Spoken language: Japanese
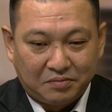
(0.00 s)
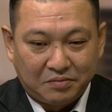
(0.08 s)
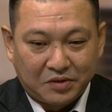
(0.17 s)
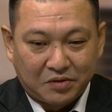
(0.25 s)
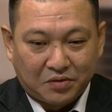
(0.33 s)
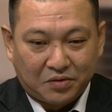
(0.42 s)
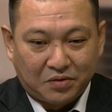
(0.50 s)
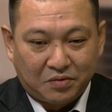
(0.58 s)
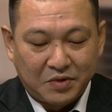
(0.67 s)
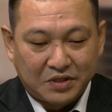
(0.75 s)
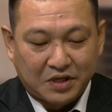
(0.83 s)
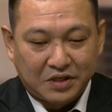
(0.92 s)
そこを
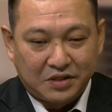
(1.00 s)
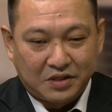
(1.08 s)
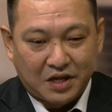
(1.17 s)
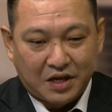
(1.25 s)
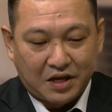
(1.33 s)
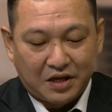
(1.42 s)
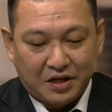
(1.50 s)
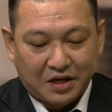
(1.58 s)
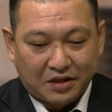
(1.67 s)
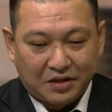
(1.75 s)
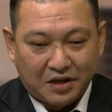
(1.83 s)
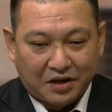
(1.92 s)
目指して
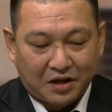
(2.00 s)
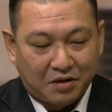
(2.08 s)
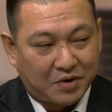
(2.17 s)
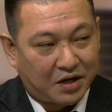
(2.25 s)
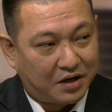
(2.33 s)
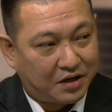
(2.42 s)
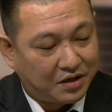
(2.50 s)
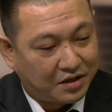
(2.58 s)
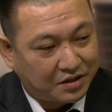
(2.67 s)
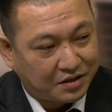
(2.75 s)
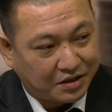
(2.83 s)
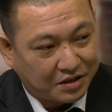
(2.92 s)
やっていければ
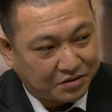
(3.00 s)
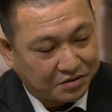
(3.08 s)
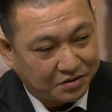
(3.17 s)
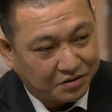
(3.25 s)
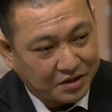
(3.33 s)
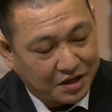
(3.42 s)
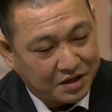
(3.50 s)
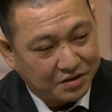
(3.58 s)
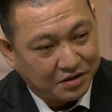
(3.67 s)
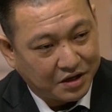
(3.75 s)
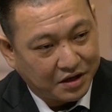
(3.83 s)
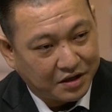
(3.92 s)
あの
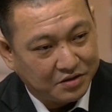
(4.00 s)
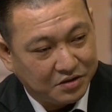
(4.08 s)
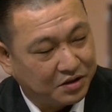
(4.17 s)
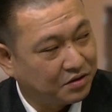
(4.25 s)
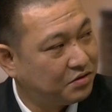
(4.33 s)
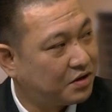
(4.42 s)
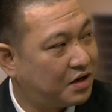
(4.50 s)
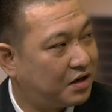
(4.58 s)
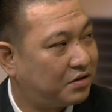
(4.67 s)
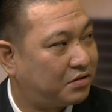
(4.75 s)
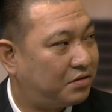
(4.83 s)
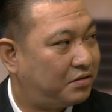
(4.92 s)
必ず結果ついてくるか
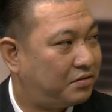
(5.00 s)
なと